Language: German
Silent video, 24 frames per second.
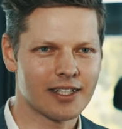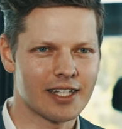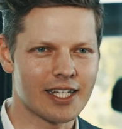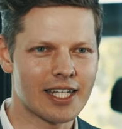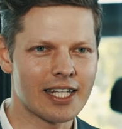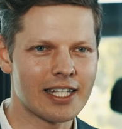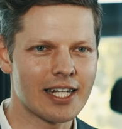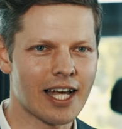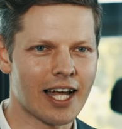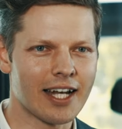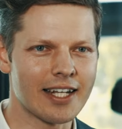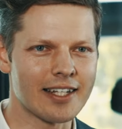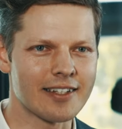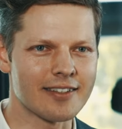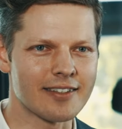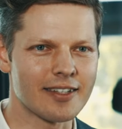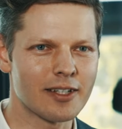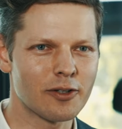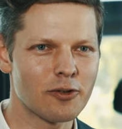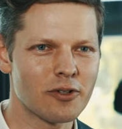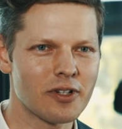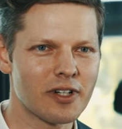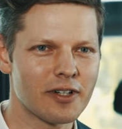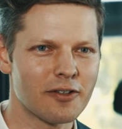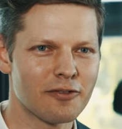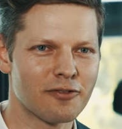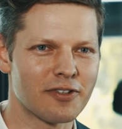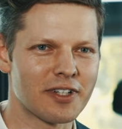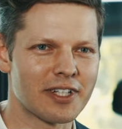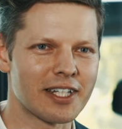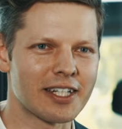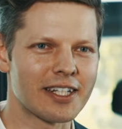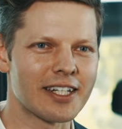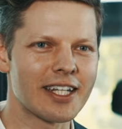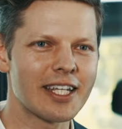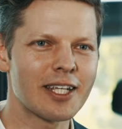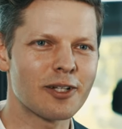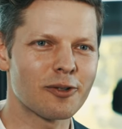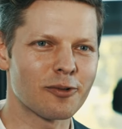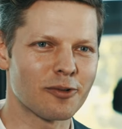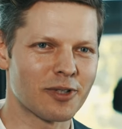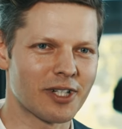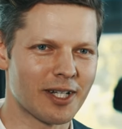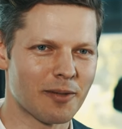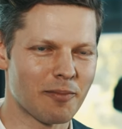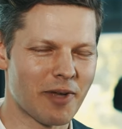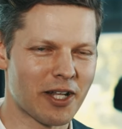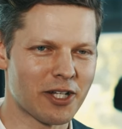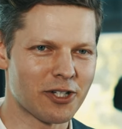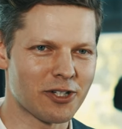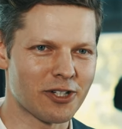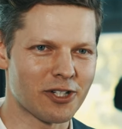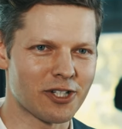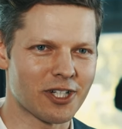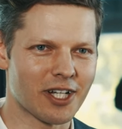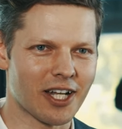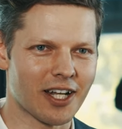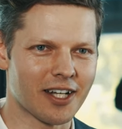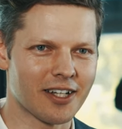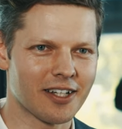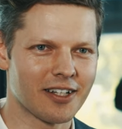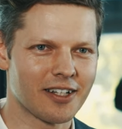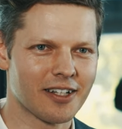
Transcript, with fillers: Digitalisierung findet nicht ohne den Menschen statt.